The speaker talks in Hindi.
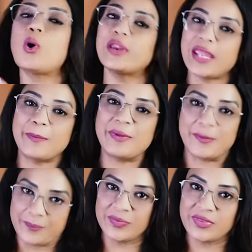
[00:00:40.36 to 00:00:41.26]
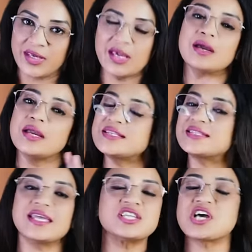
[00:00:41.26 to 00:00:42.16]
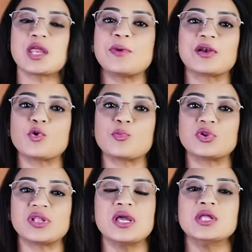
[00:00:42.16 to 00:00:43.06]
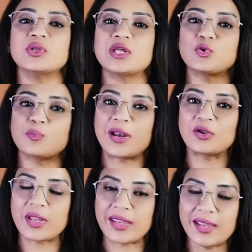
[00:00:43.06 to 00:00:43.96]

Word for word: और ए बी ठीक है इस तरह के चार ब्लड ग्रुप होते हैं तो या तो ब्लड